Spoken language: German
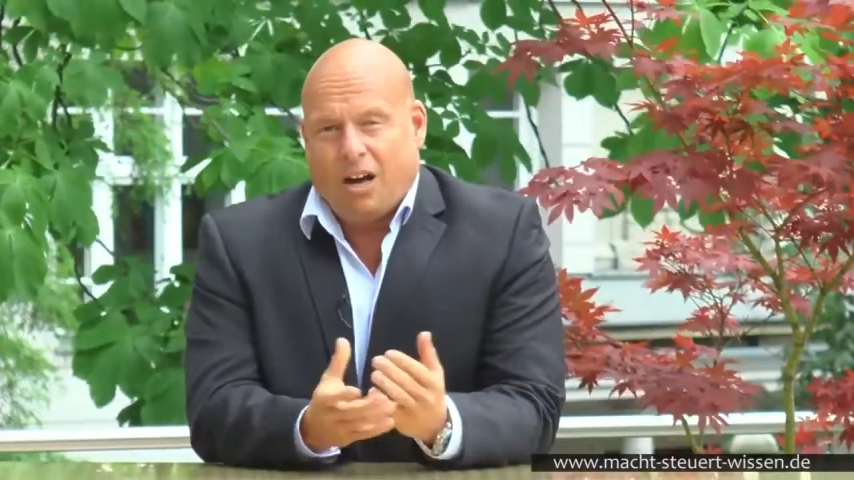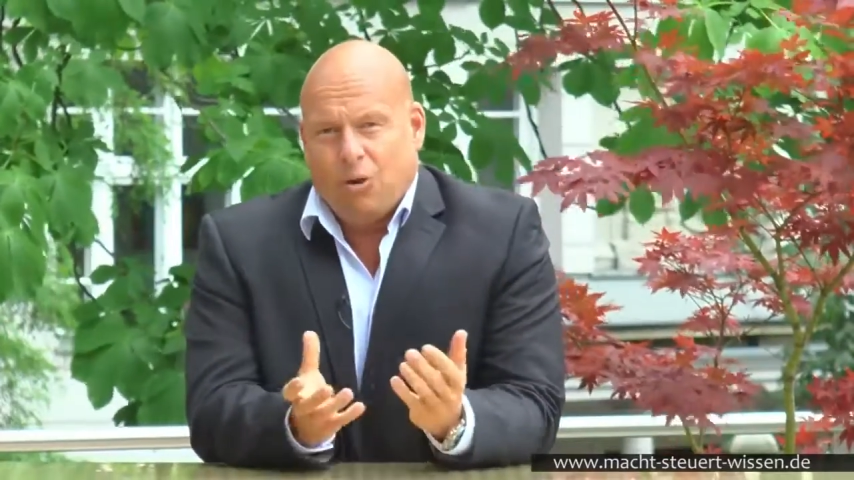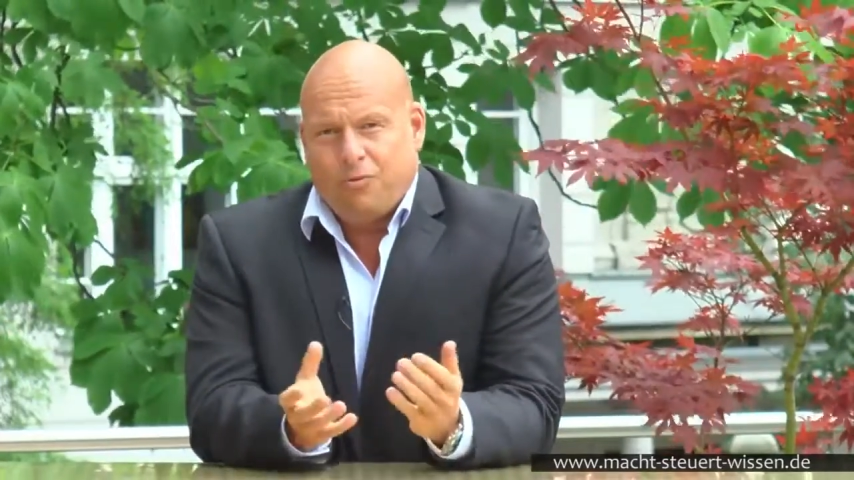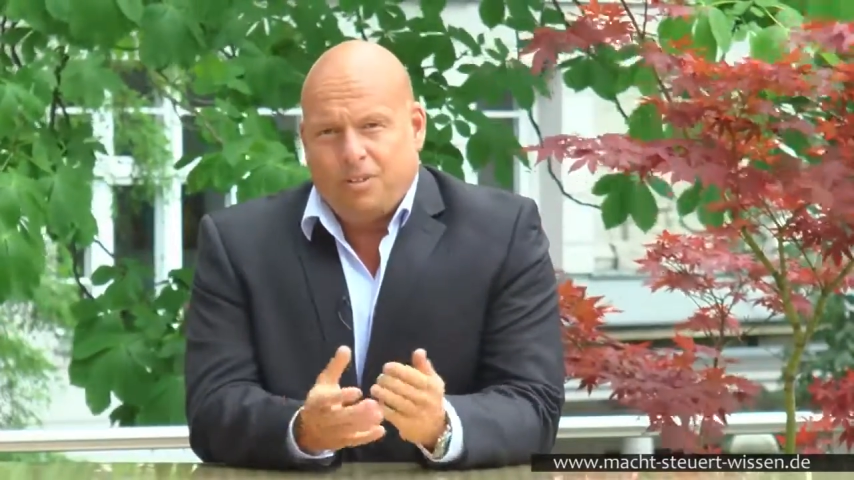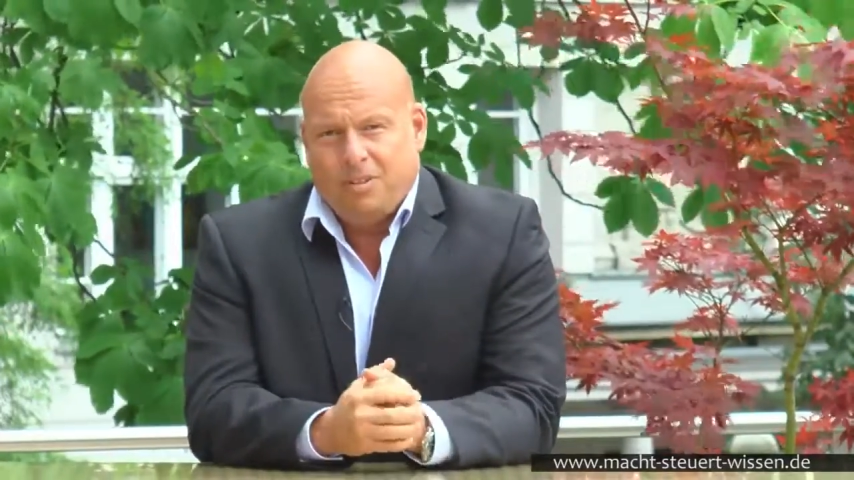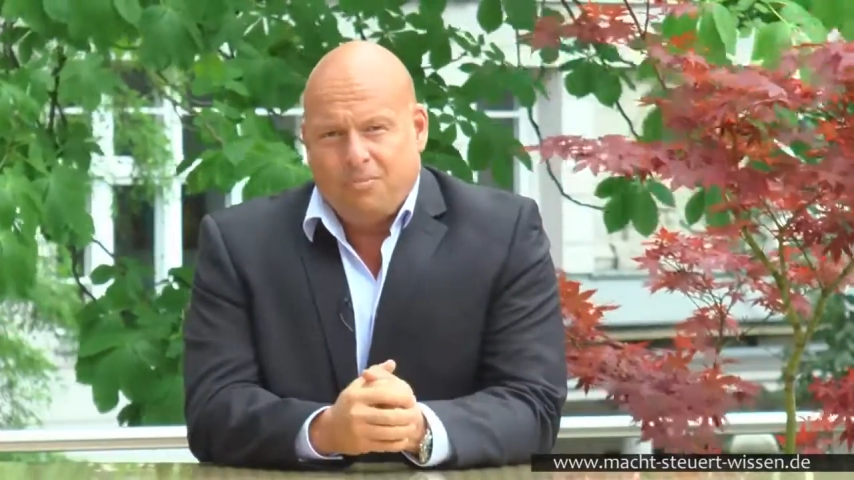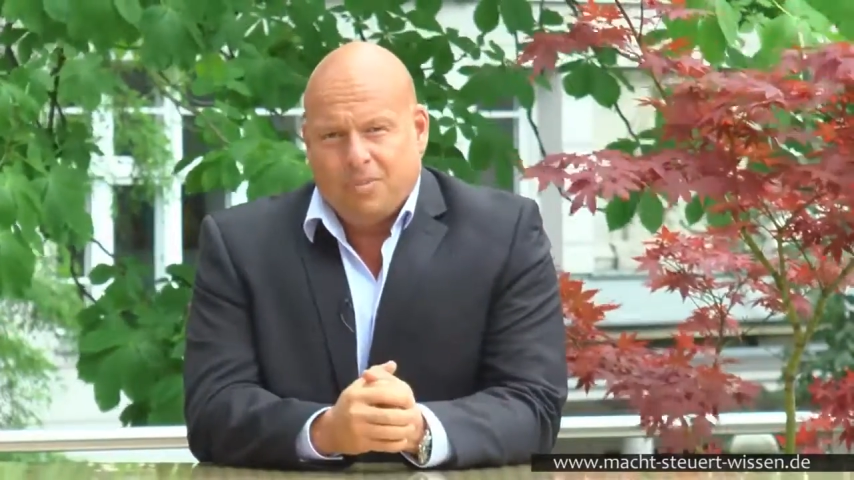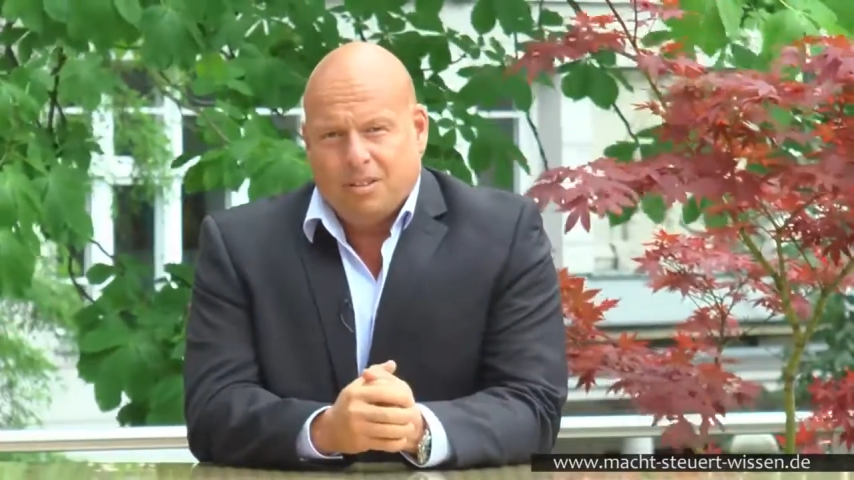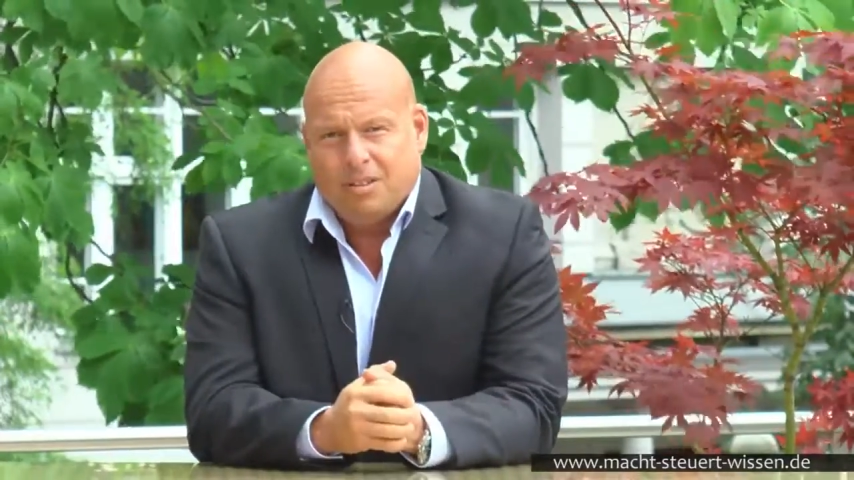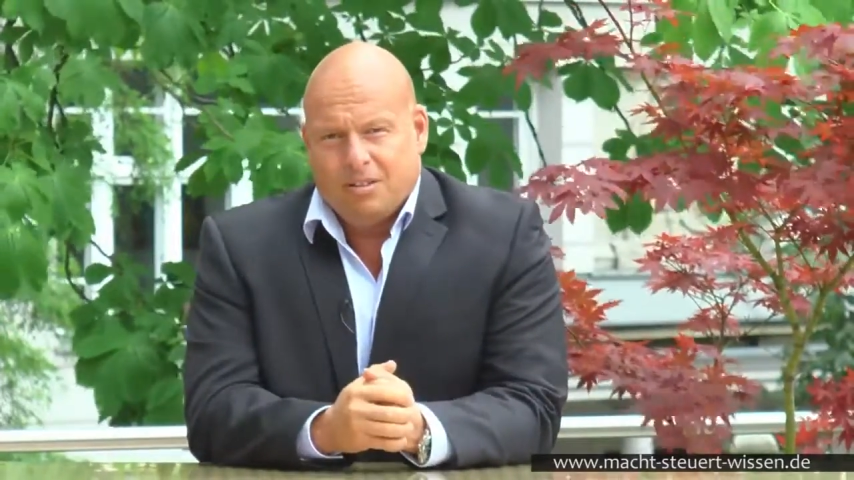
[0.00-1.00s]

aufnehmen